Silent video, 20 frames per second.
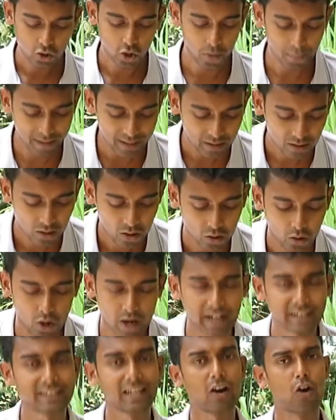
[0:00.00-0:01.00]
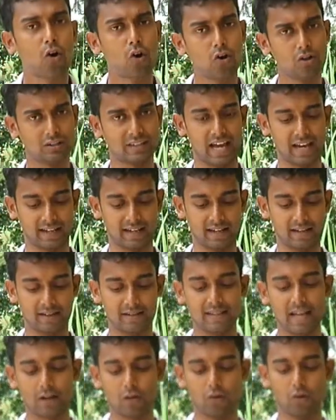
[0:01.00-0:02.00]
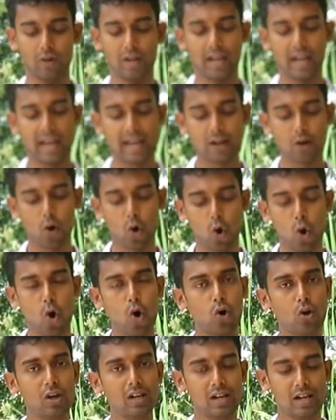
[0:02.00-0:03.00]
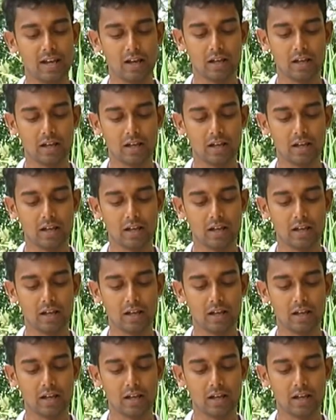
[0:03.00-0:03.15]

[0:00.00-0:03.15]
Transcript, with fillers: টবের কয়েকটা হোল থাকে দেখো এই হোল